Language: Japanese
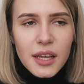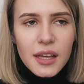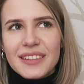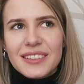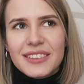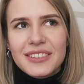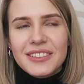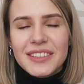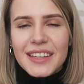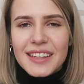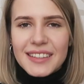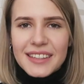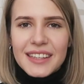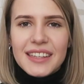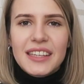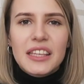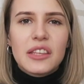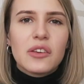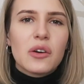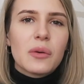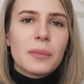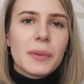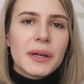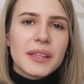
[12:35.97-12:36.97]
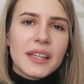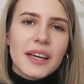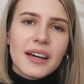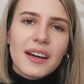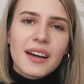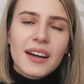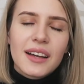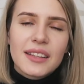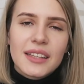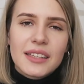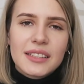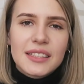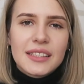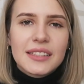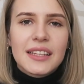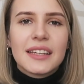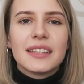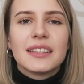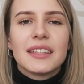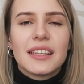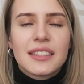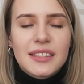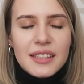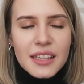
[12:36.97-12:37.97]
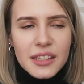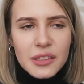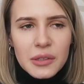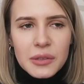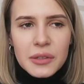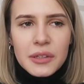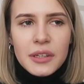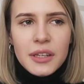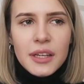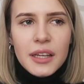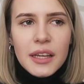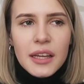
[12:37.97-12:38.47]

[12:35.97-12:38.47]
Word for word: 具体的にはまだ話せないんですけど